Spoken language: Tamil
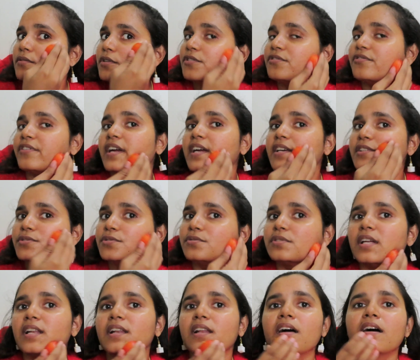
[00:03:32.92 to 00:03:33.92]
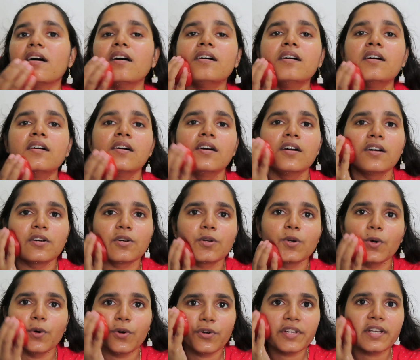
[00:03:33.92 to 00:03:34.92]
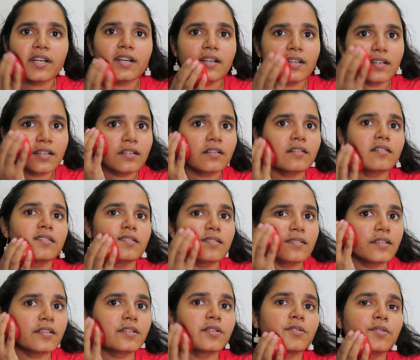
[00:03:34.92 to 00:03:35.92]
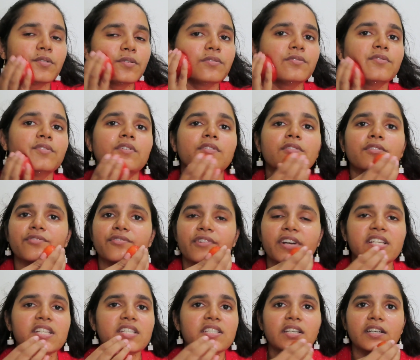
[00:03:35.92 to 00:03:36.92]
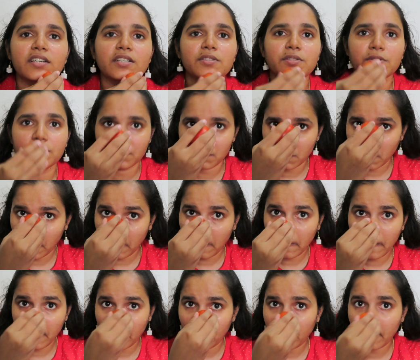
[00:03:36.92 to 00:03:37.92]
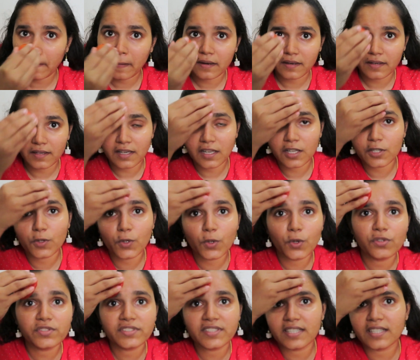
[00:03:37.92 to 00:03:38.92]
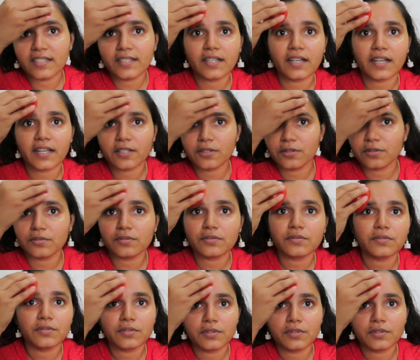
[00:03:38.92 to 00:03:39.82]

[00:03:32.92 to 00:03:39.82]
உங்கள் ஃபேஸும் நல்லா க்ளோயிங்காக இருக்கும் ஃப்ரெஷ்ஷாக இருக்கும் நல்லா க்ளோ ஸ்கின் கிடைக்கும்